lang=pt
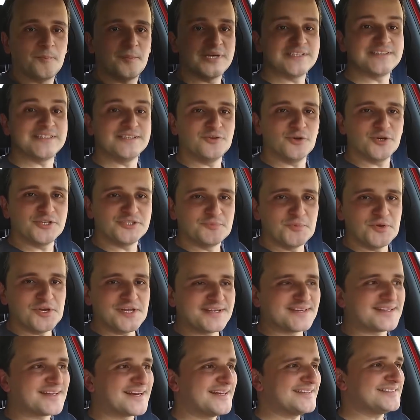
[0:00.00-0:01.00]
Mas em
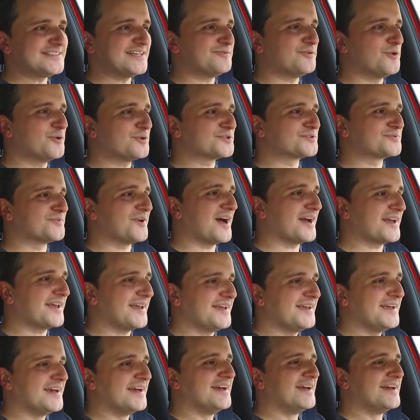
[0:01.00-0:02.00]
2013 a
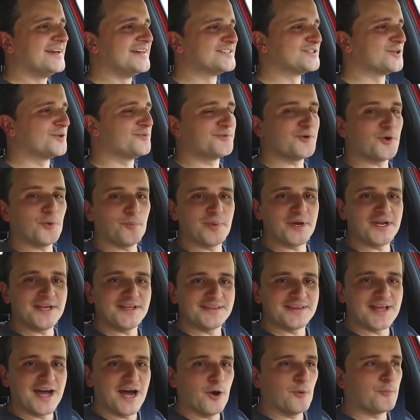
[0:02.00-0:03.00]
Volkswagen resolveu
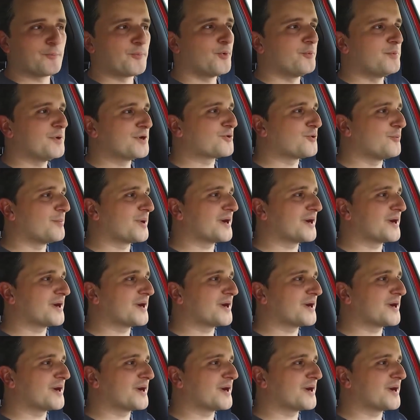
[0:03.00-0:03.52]
brindar o público